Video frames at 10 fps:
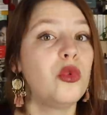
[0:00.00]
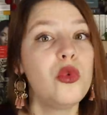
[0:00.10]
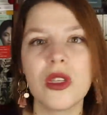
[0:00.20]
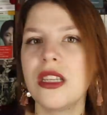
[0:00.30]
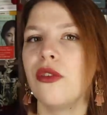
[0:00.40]

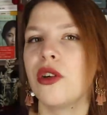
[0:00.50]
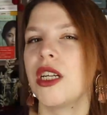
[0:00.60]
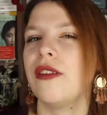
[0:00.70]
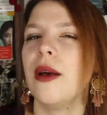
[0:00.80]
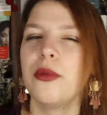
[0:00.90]
12 livres que
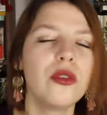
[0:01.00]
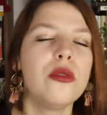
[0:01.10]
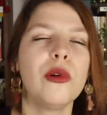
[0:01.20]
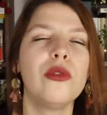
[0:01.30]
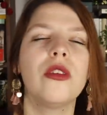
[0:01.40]
j'avais
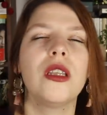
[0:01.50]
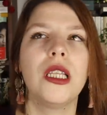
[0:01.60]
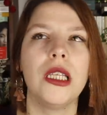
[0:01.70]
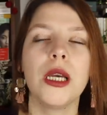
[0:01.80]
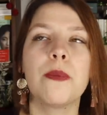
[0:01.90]
absolument envie de
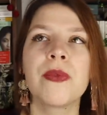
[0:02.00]
lire